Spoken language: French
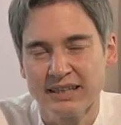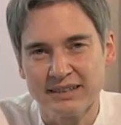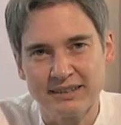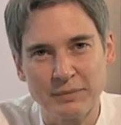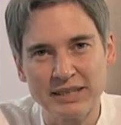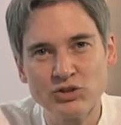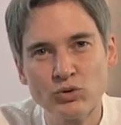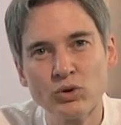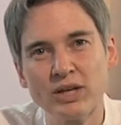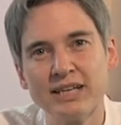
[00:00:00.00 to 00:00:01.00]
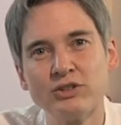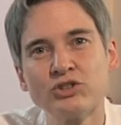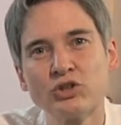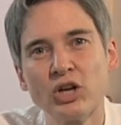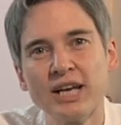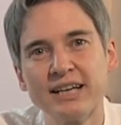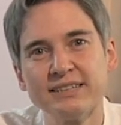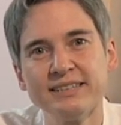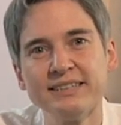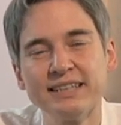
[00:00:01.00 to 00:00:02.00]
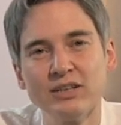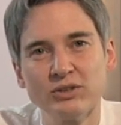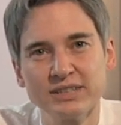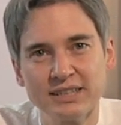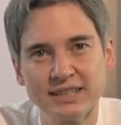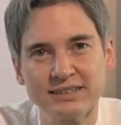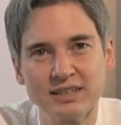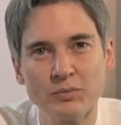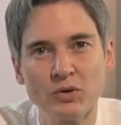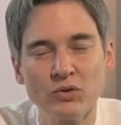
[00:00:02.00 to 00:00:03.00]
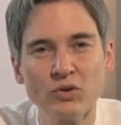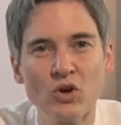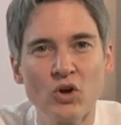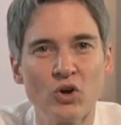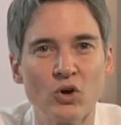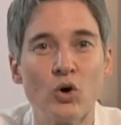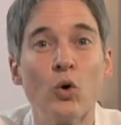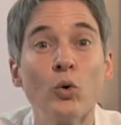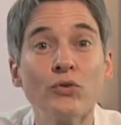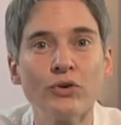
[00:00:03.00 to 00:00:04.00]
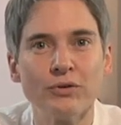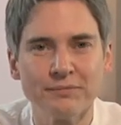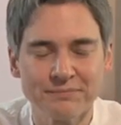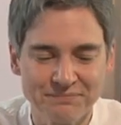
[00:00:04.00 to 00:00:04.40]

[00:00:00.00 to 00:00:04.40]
Euh, Matthieu est le seul à citer l'Ancien Testament euh, autant.